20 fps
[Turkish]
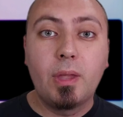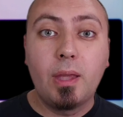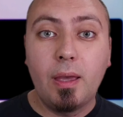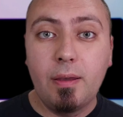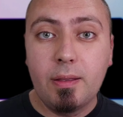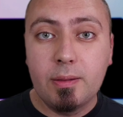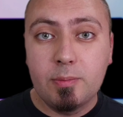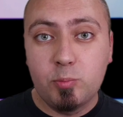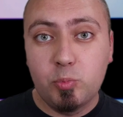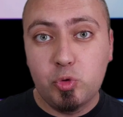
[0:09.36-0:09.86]

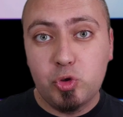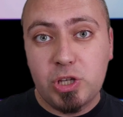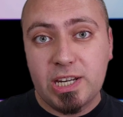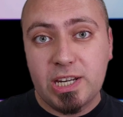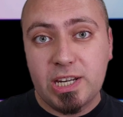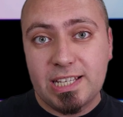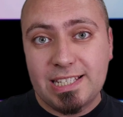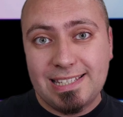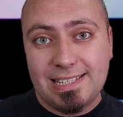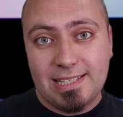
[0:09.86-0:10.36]
Evet bu
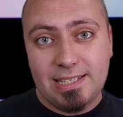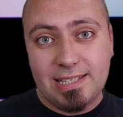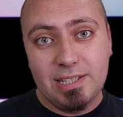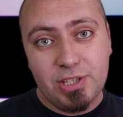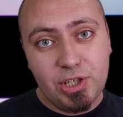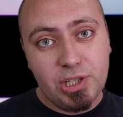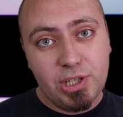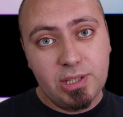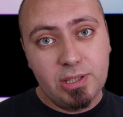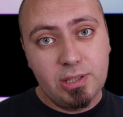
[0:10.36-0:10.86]
sene sizin
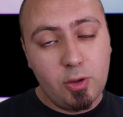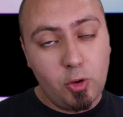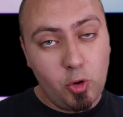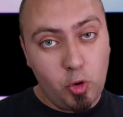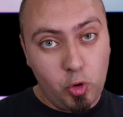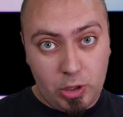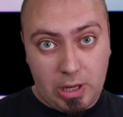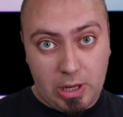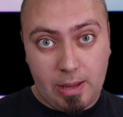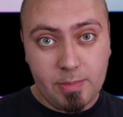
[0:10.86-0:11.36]
için
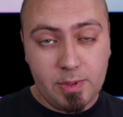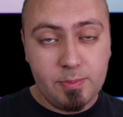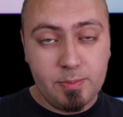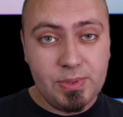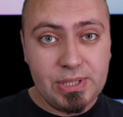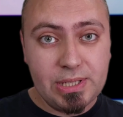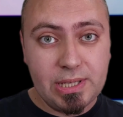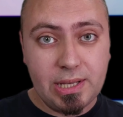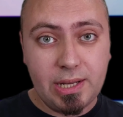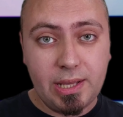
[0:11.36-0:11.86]
önemli bir
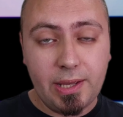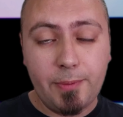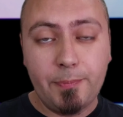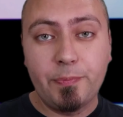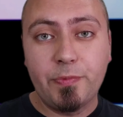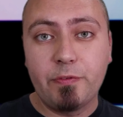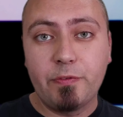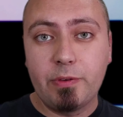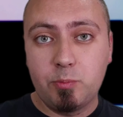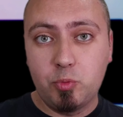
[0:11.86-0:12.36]
sene
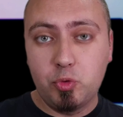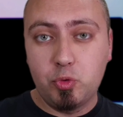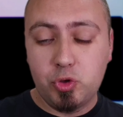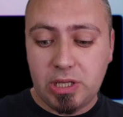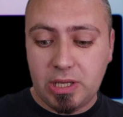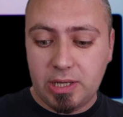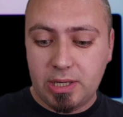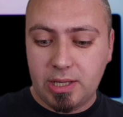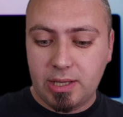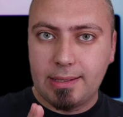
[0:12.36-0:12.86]
ve bu
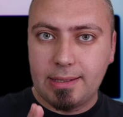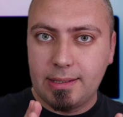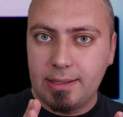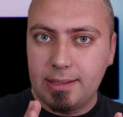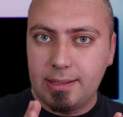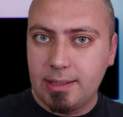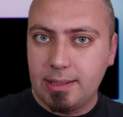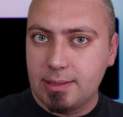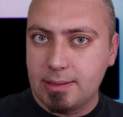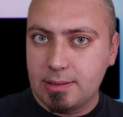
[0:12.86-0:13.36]
sene
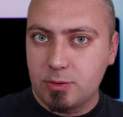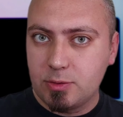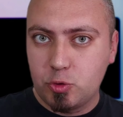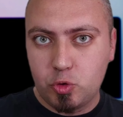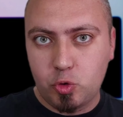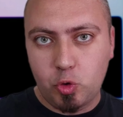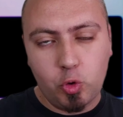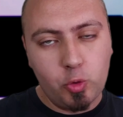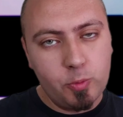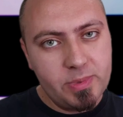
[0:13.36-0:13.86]
inanın
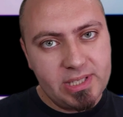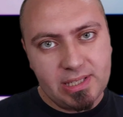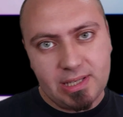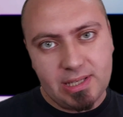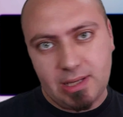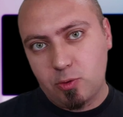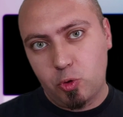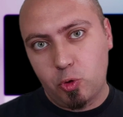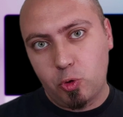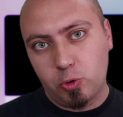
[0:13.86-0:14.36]
zor bir
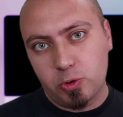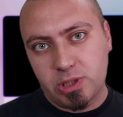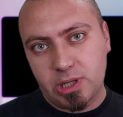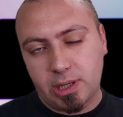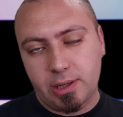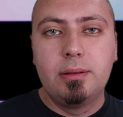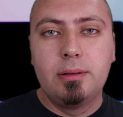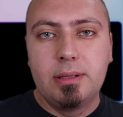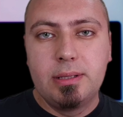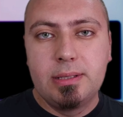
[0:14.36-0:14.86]
sene
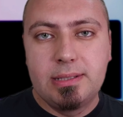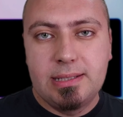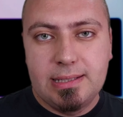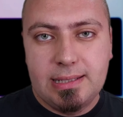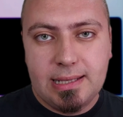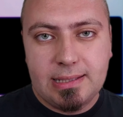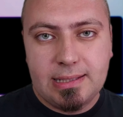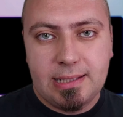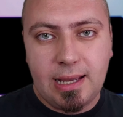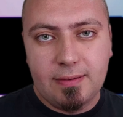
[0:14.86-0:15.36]
olacak.
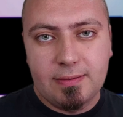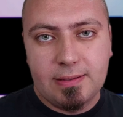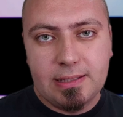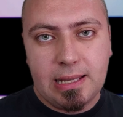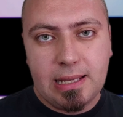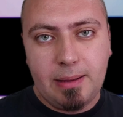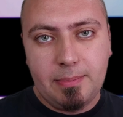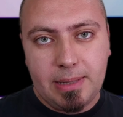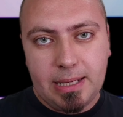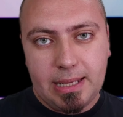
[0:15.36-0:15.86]
Size
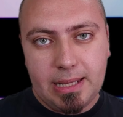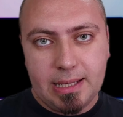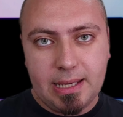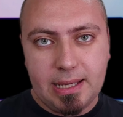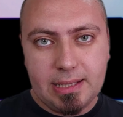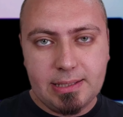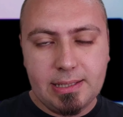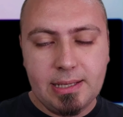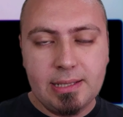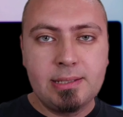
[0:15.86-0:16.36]
tavsiyem
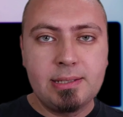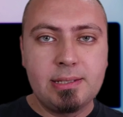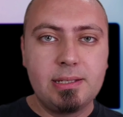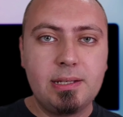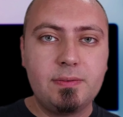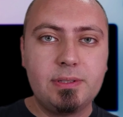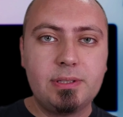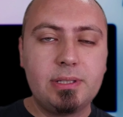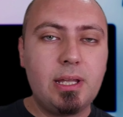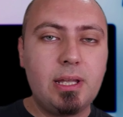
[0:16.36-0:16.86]
LGS
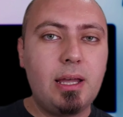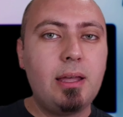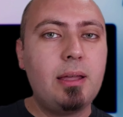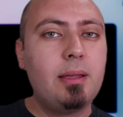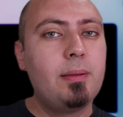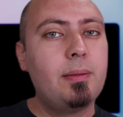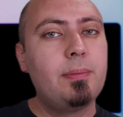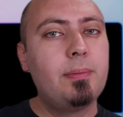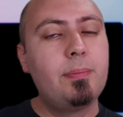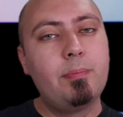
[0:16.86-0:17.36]
sınavında
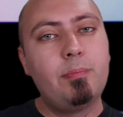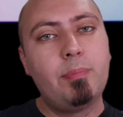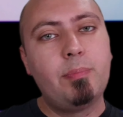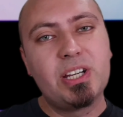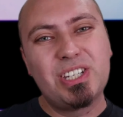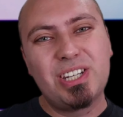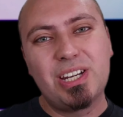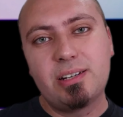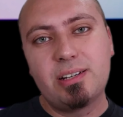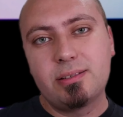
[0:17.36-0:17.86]

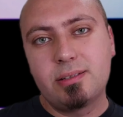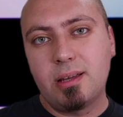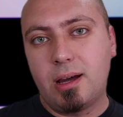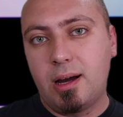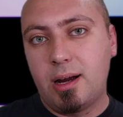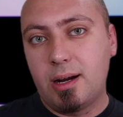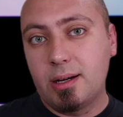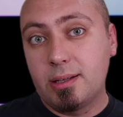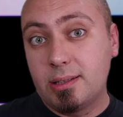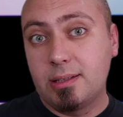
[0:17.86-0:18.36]
başarınızı
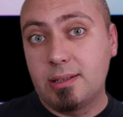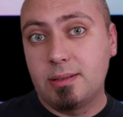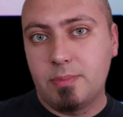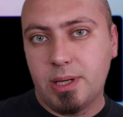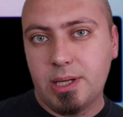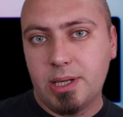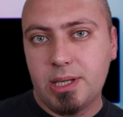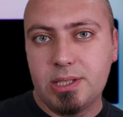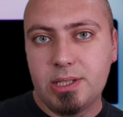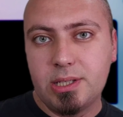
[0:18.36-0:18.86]

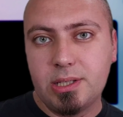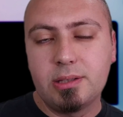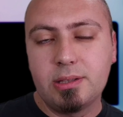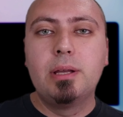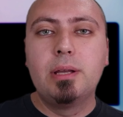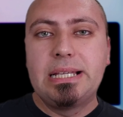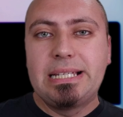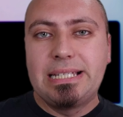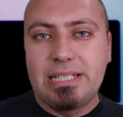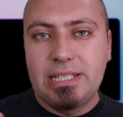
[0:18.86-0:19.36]
arttırmak için
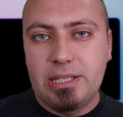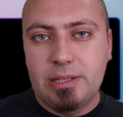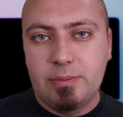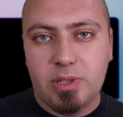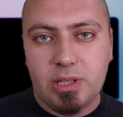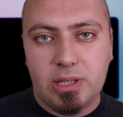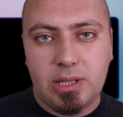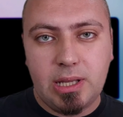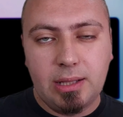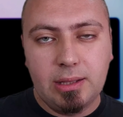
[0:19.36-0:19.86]

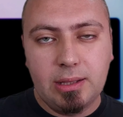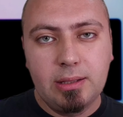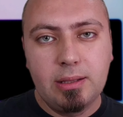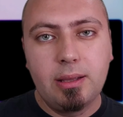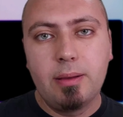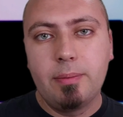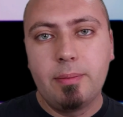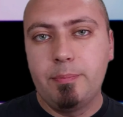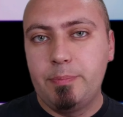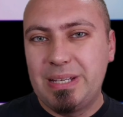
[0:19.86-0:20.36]
şimdiden
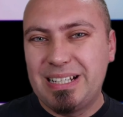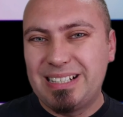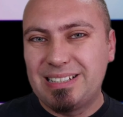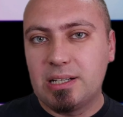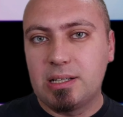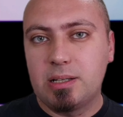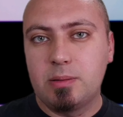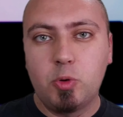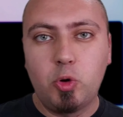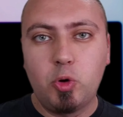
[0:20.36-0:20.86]
bir
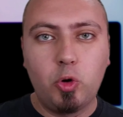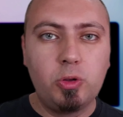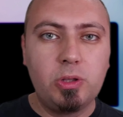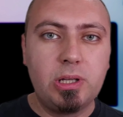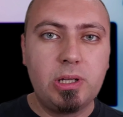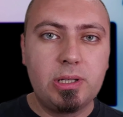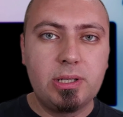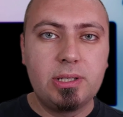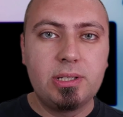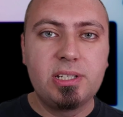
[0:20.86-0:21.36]
takım
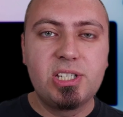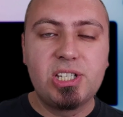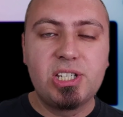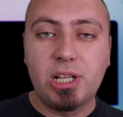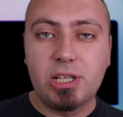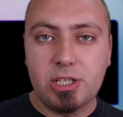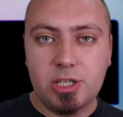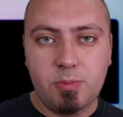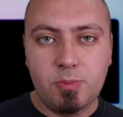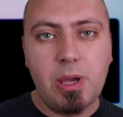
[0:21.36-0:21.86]
konuları
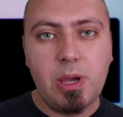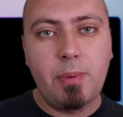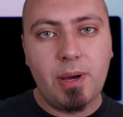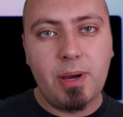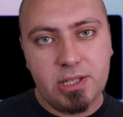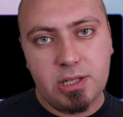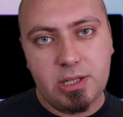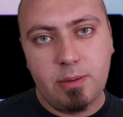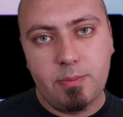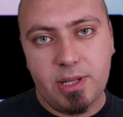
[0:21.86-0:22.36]
çalışmaya
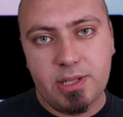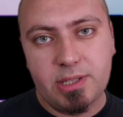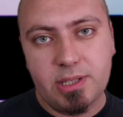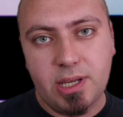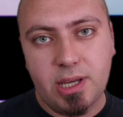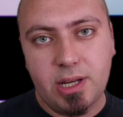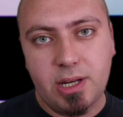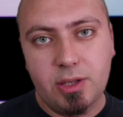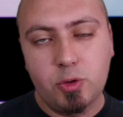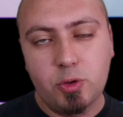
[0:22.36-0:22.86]
başlamanız
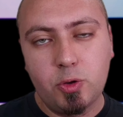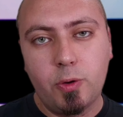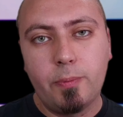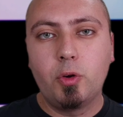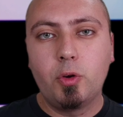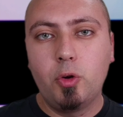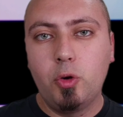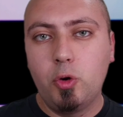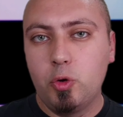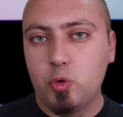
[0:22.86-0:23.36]
gerekiyor.
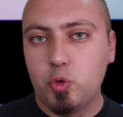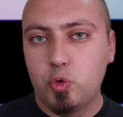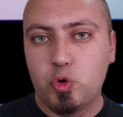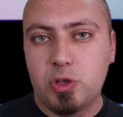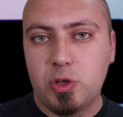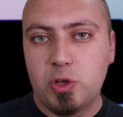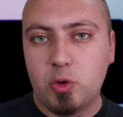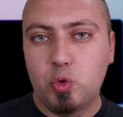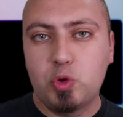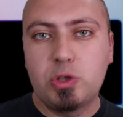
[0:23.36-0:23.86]

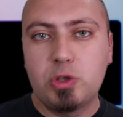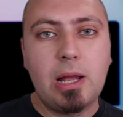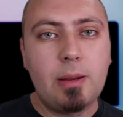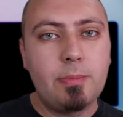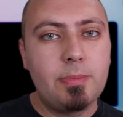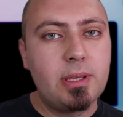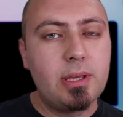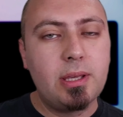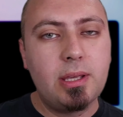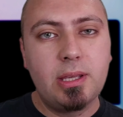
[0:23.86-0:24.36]
Önünüzde güzel
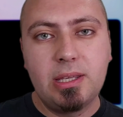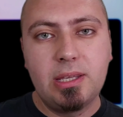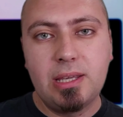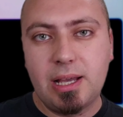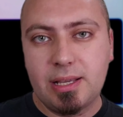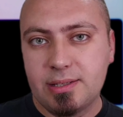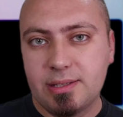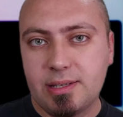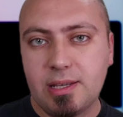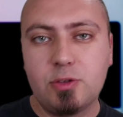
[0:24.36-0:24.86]
bir
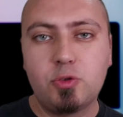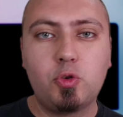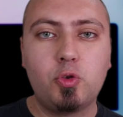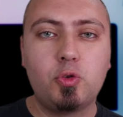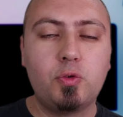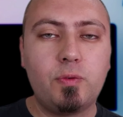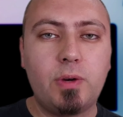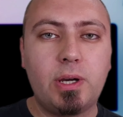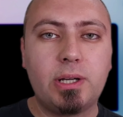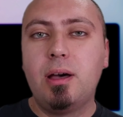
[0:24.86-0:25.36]
yaz
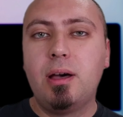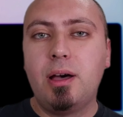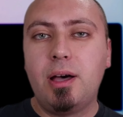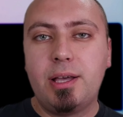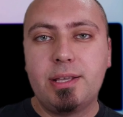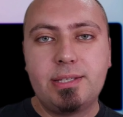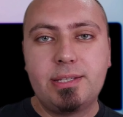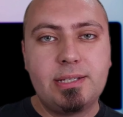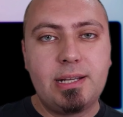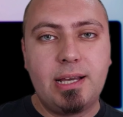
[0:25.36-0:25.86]
sezonu var.
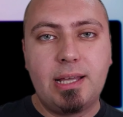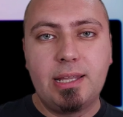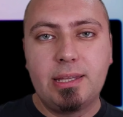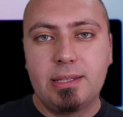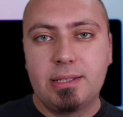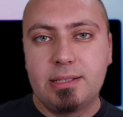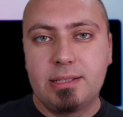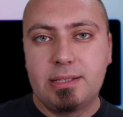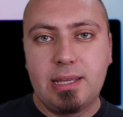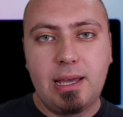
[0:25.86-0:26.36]
Haziran,
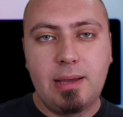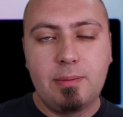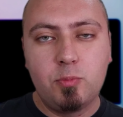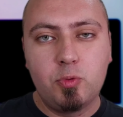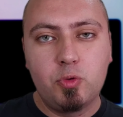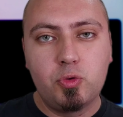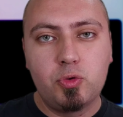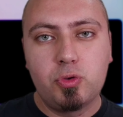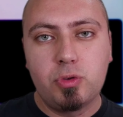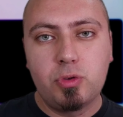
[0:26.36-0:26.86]

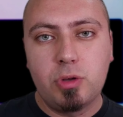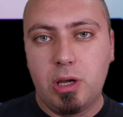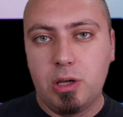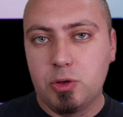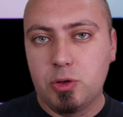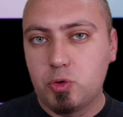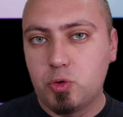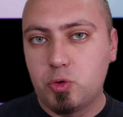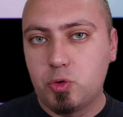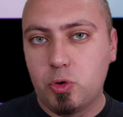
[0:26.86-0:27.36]
Temmuz,
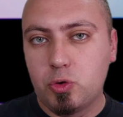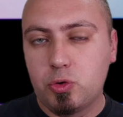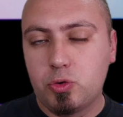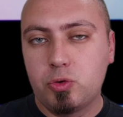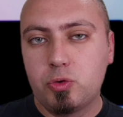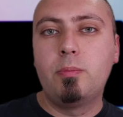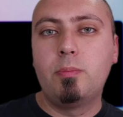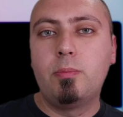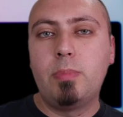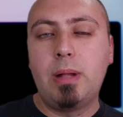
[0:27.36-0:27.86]
Ağustos,
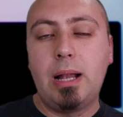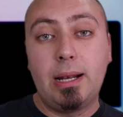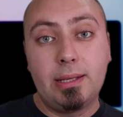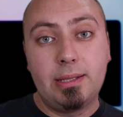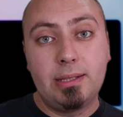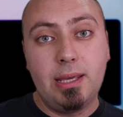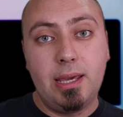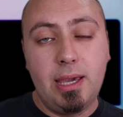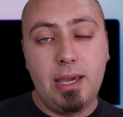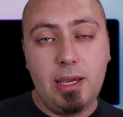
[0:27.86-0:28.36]

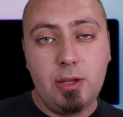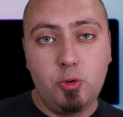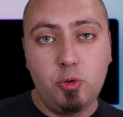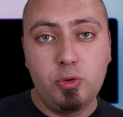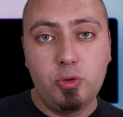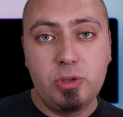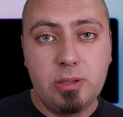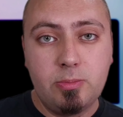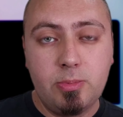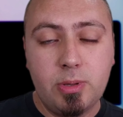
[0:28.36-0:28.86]
belki de
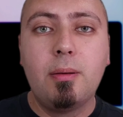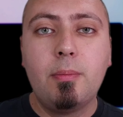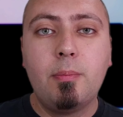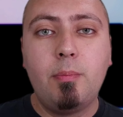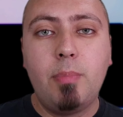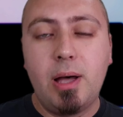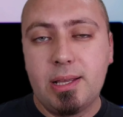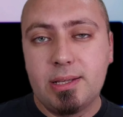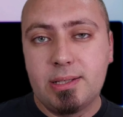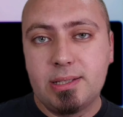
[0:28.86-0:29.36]
Eylül gibi
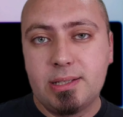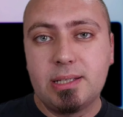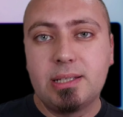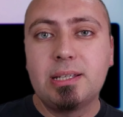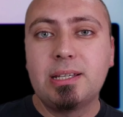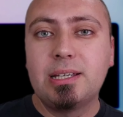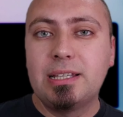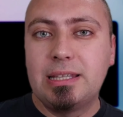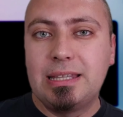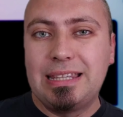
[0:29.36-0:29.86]
bazı
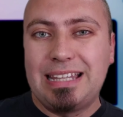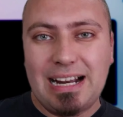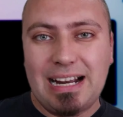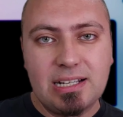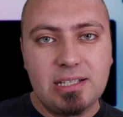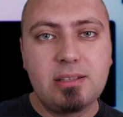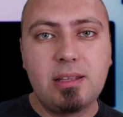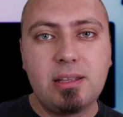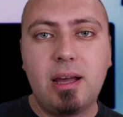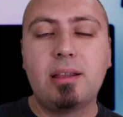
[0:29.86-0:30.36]

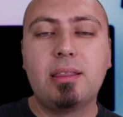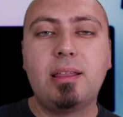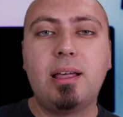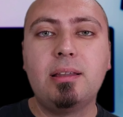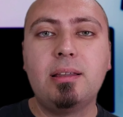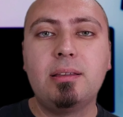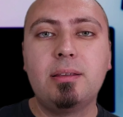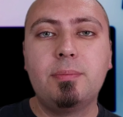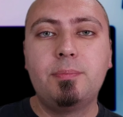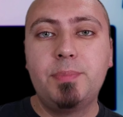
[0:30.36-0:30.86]
derslerden
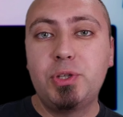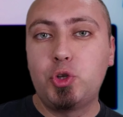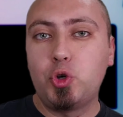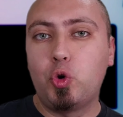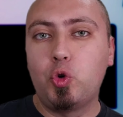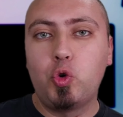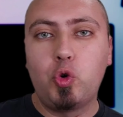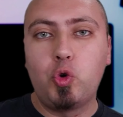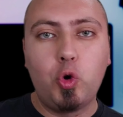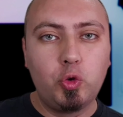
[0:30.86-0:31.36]

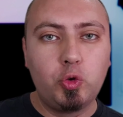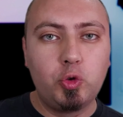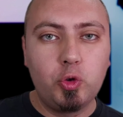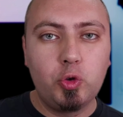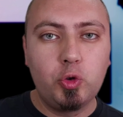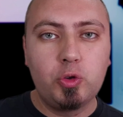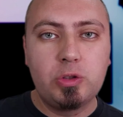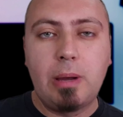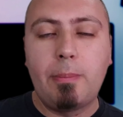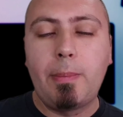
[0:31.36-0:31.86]
birçok
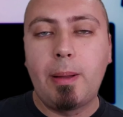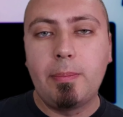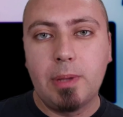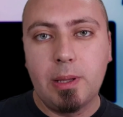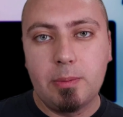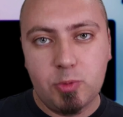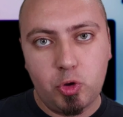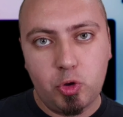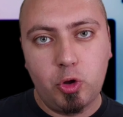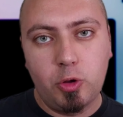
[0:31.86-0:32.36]
konuyu
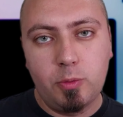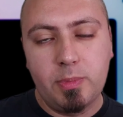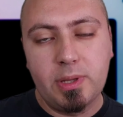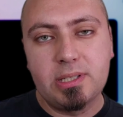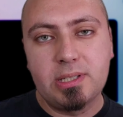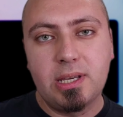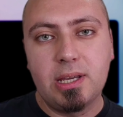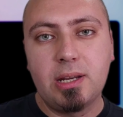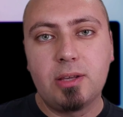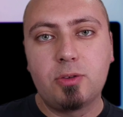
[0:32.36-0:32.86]
tamamlamış
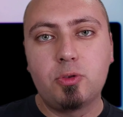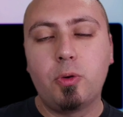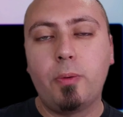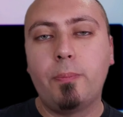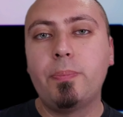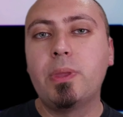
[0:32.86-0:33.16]
olmanız gerekiyor.